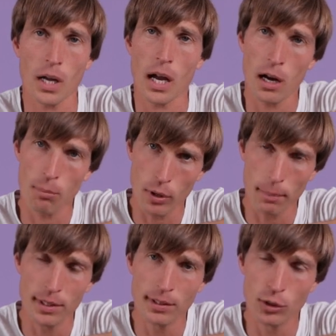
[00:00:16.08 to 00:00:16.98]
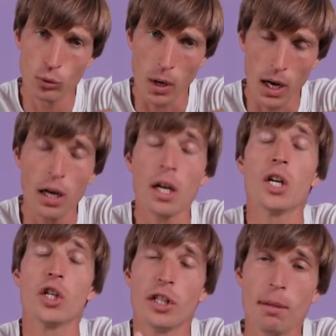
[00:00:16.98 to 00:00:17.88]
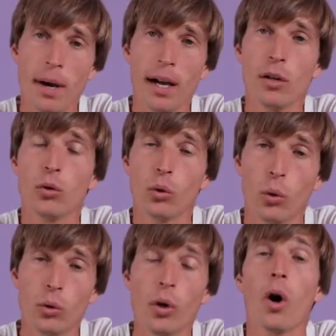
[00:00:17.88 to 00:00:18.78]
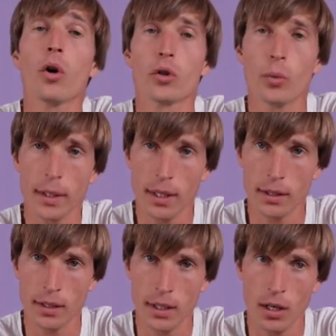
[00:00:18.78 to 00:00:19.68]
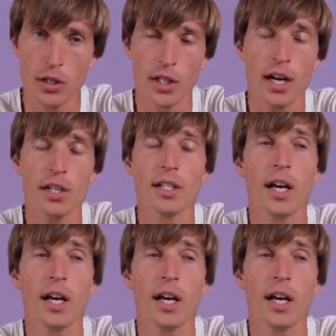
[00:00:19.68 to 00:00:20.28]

Alors pour la petite histoire, j'ai démarré le drone en juin dernier. J'ai racheté